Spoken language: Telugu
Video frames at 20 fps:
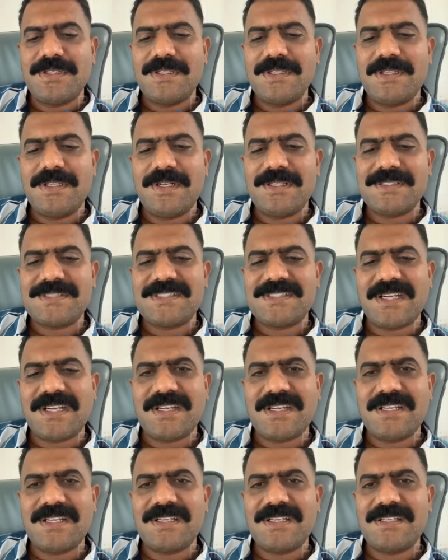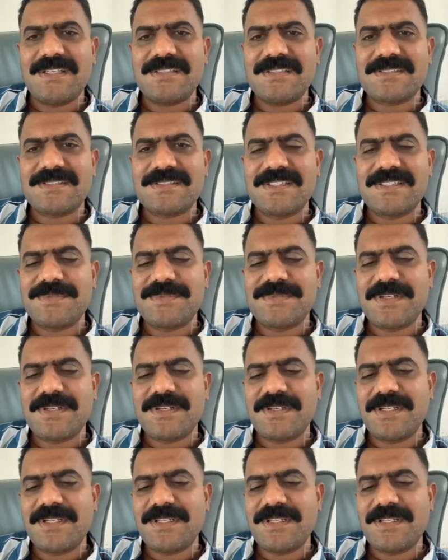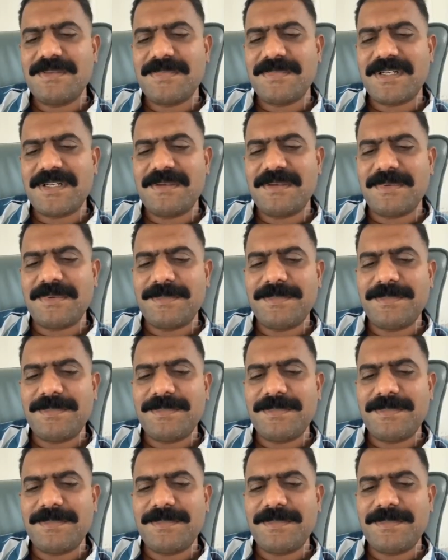ఇలా చాలా స్కీమ్స్లో లేకి మనల్ని